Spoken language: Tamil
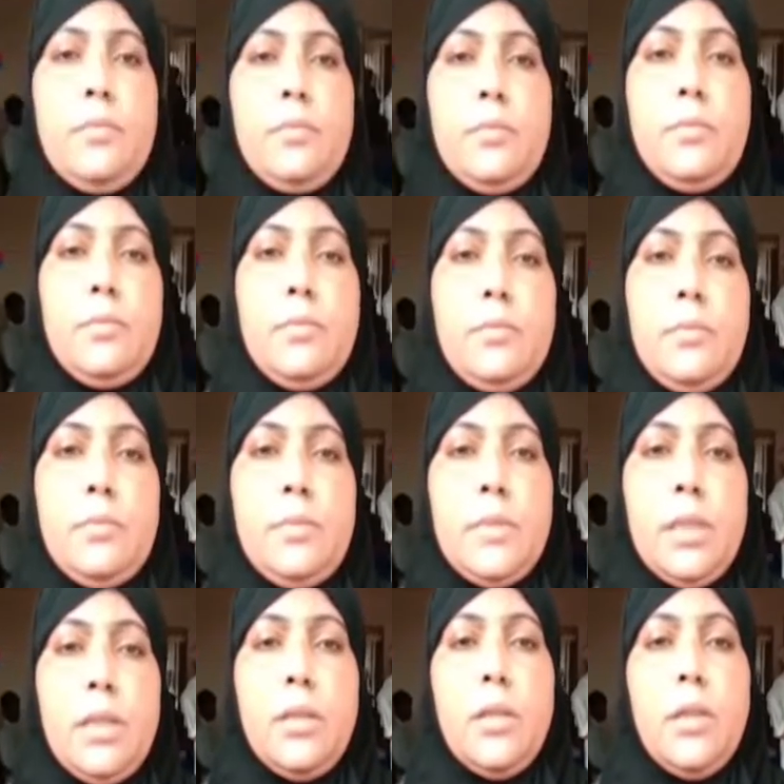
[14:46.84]

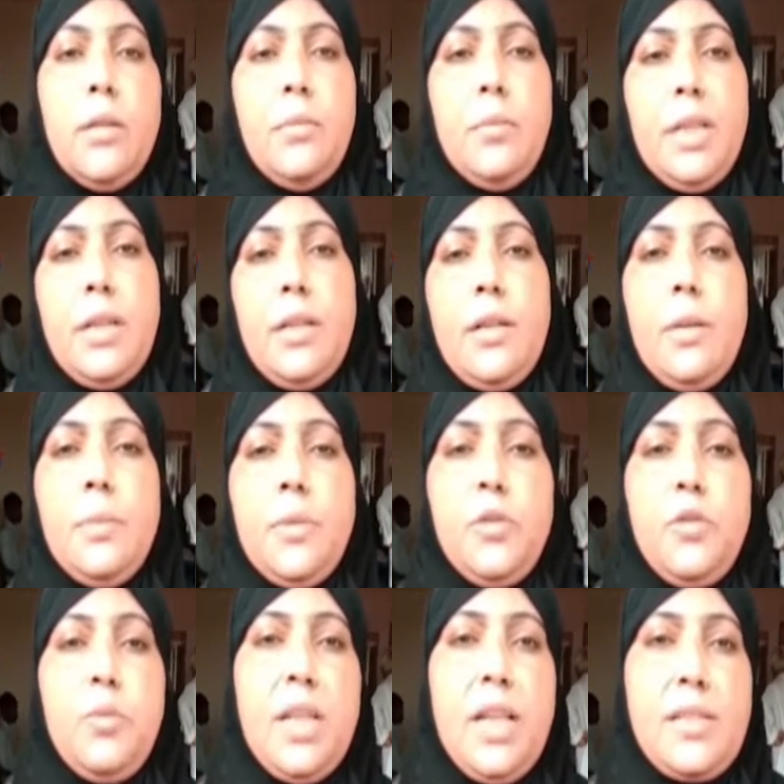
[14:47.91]
ஆத்திரமடைந்து பாரதிய
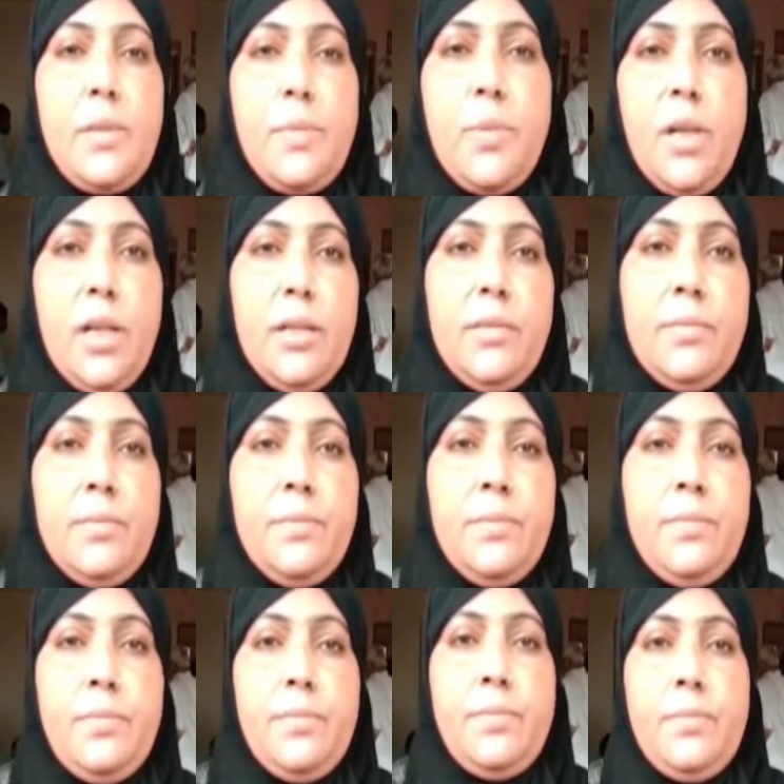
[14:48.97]
ஜனதா கட்சியில்
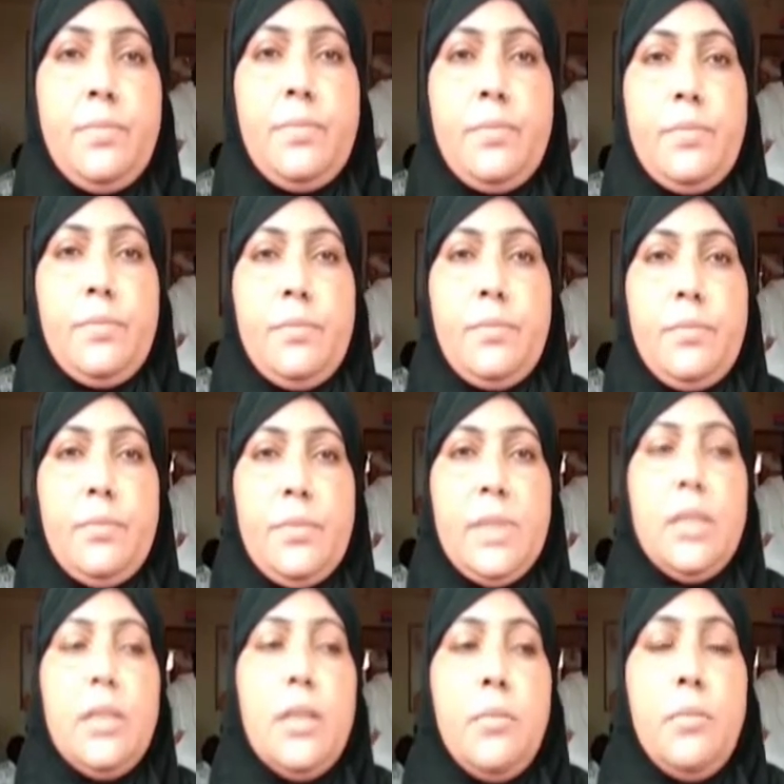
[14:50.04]
சேர்ந்தவர்கள்
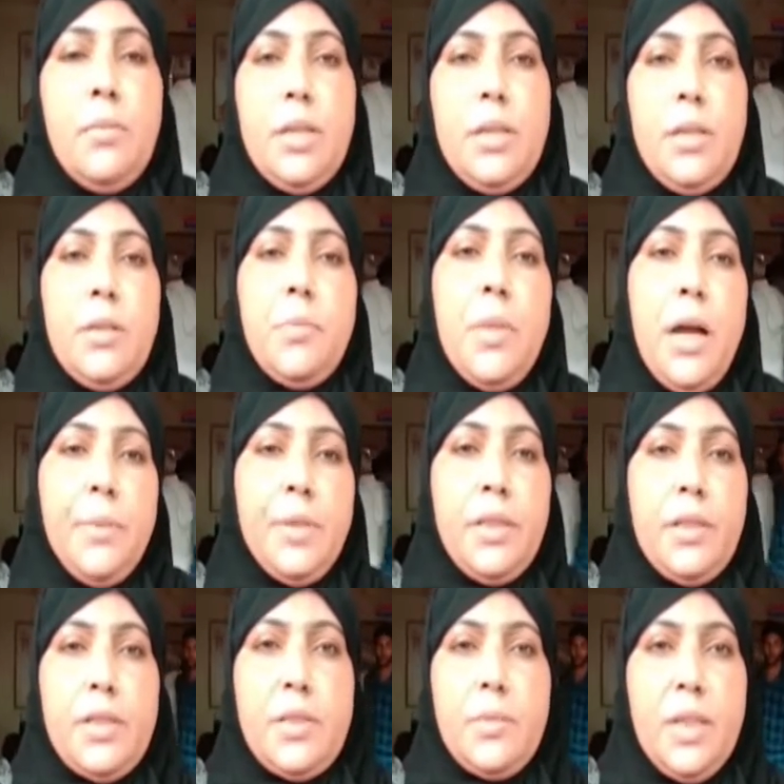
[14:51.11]
எனது வீட்டில்
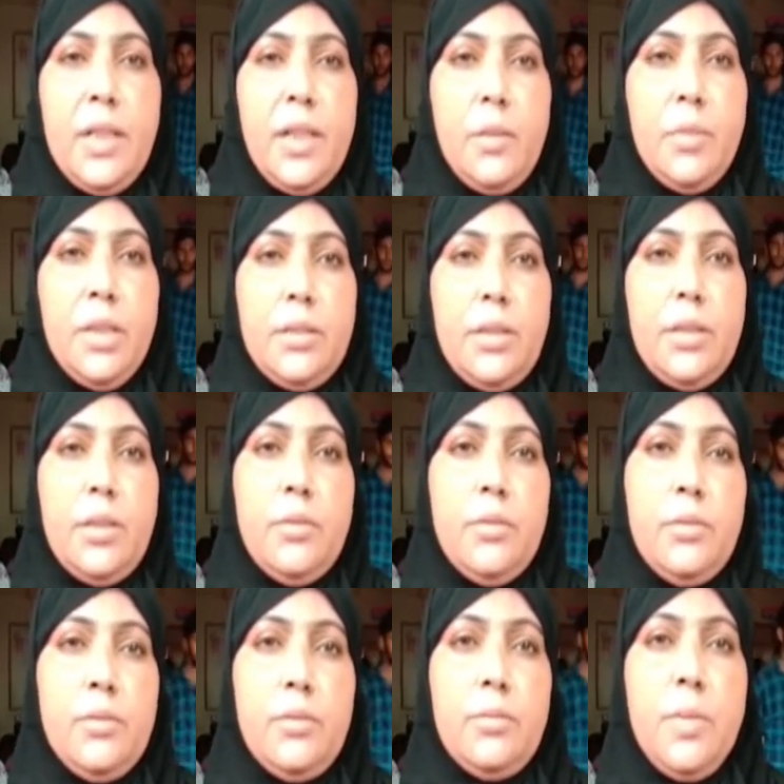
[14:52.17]
வாடகைக்கு குடியிருக்க
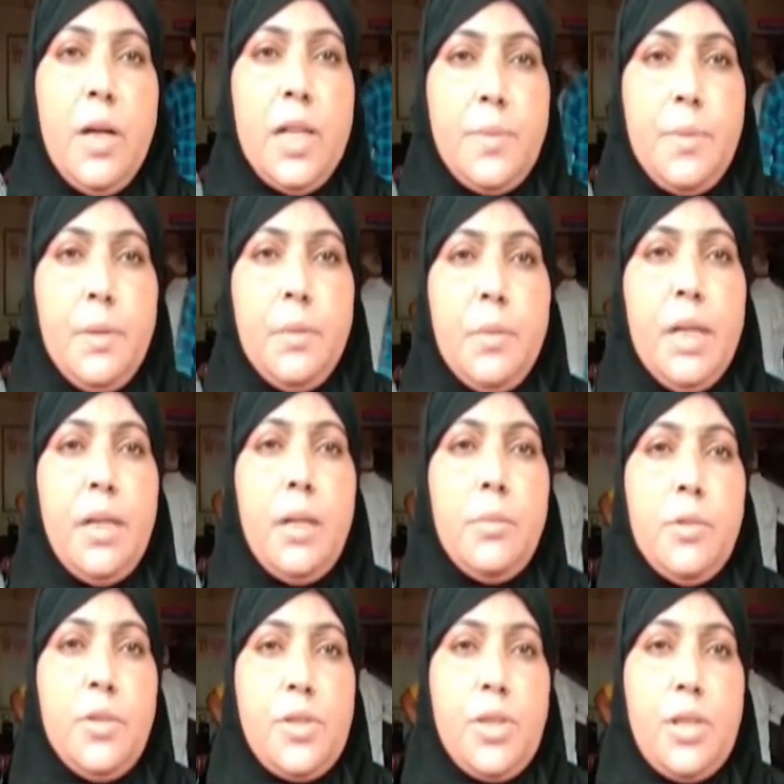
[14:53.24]
கூடாது
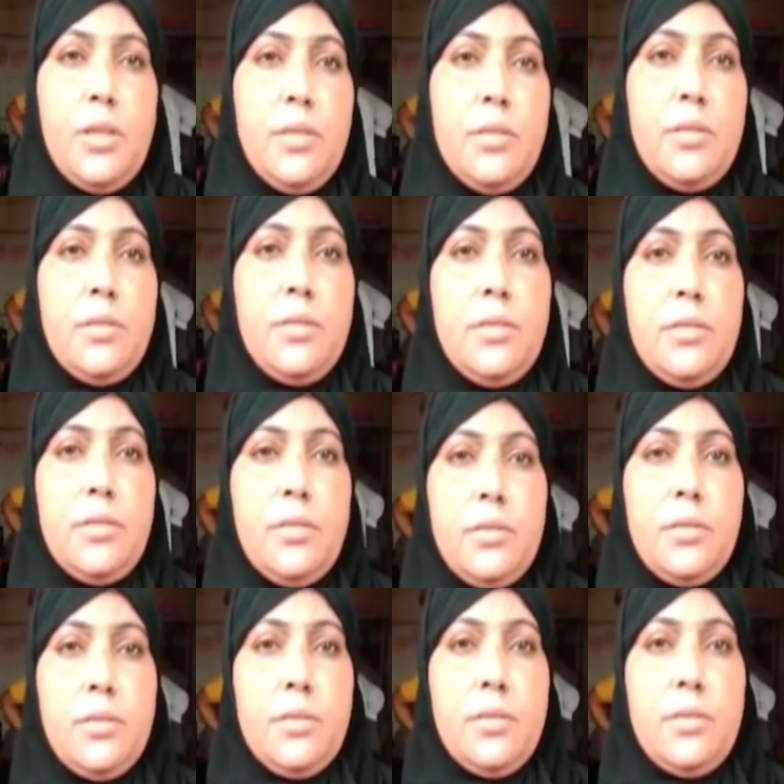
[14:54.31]
உடனே காலி செய்யவும்
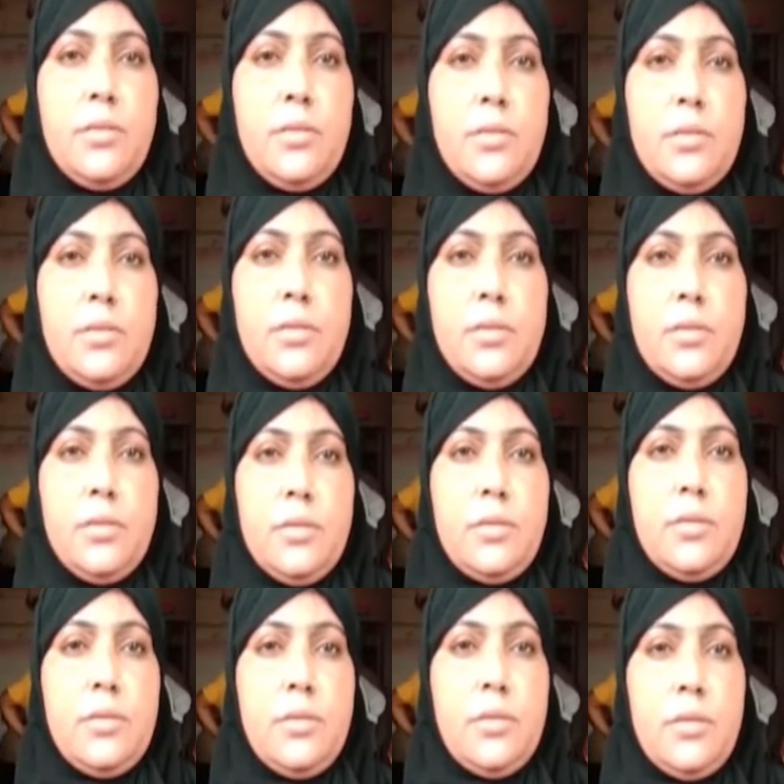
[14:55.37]
என
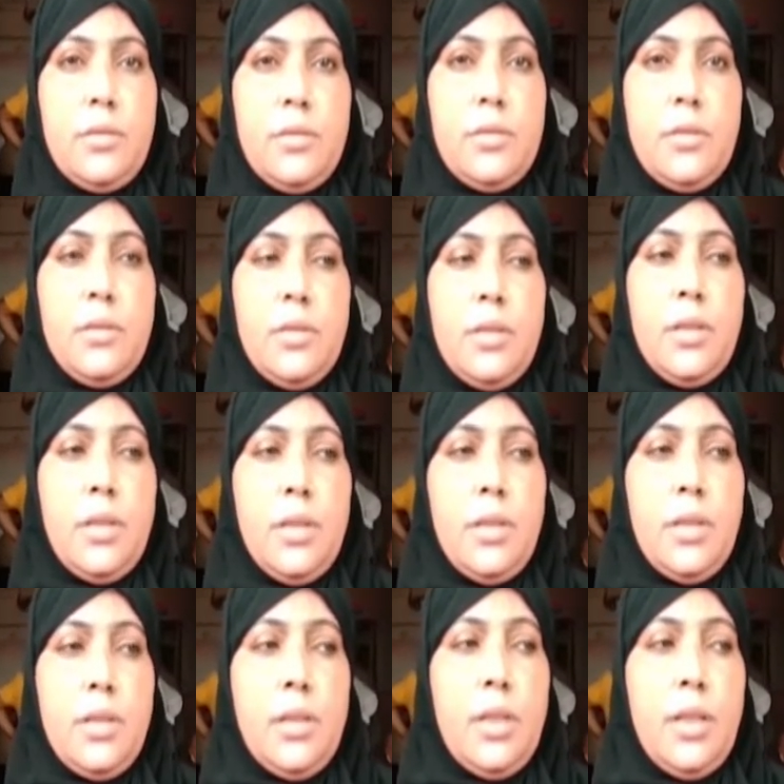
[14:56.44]
வலியுறுத்தியுள்ளார்
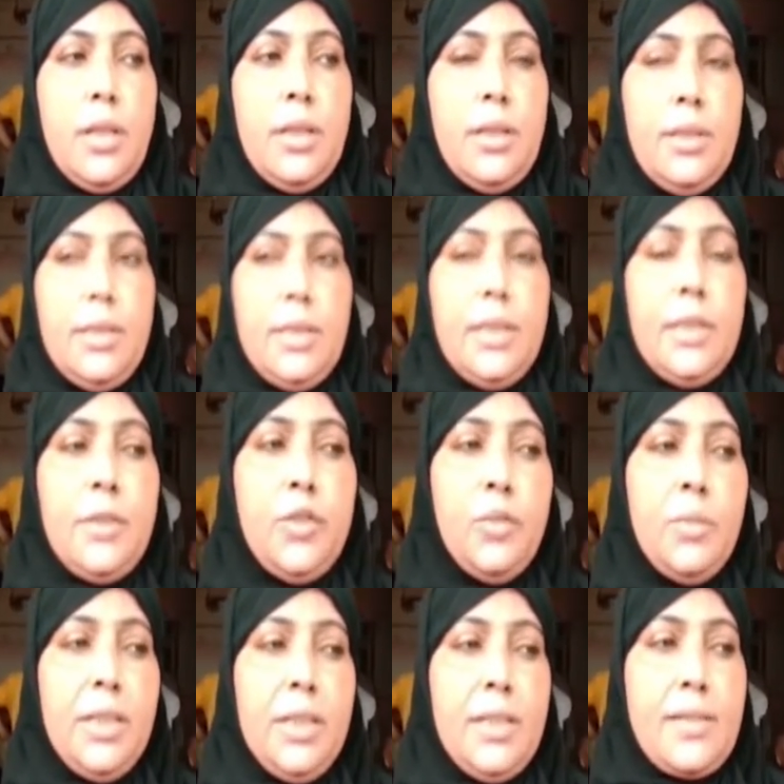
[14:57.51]
இதனால் அந்த முஸ்லிம்
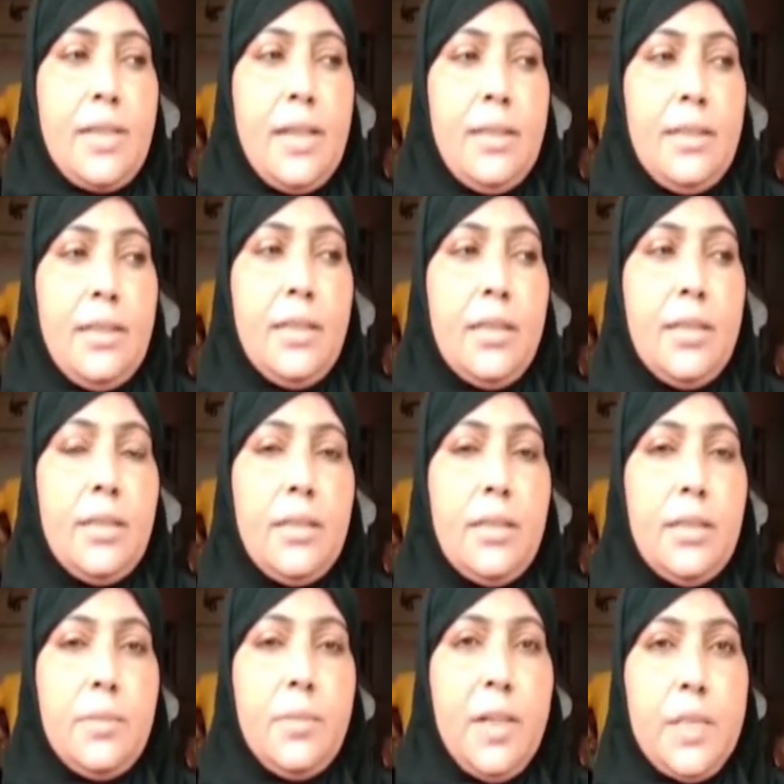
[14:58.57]
குடும்பம் அதிர்ச்சி
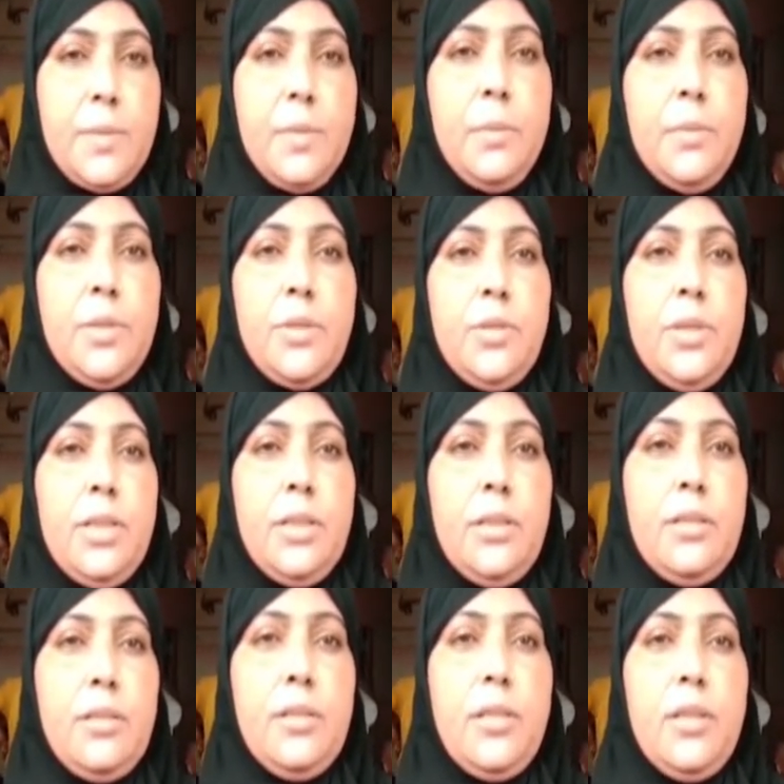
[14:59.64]
அடைந்துள்ளது இது
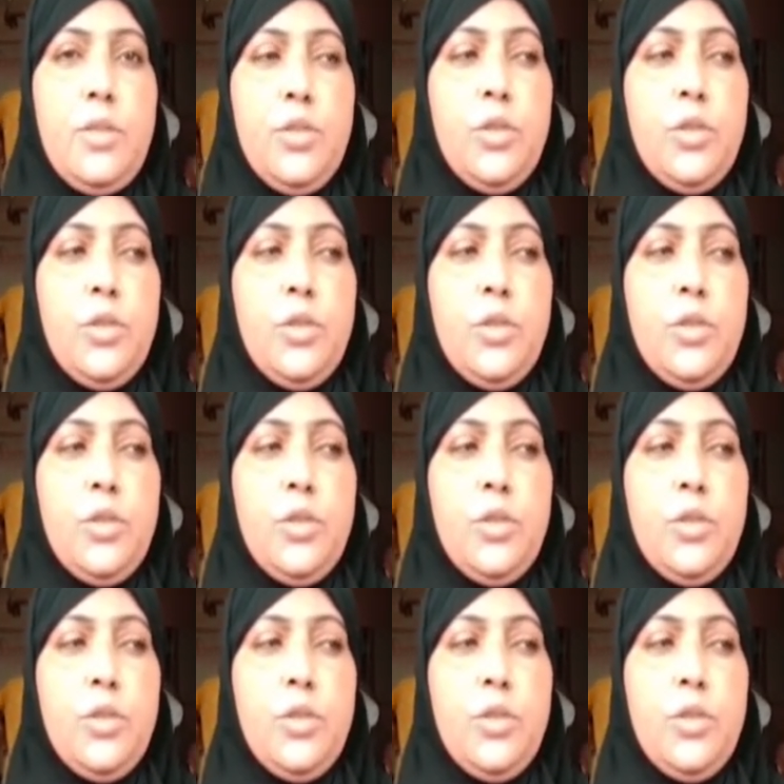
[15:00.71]
குறித்து அந்த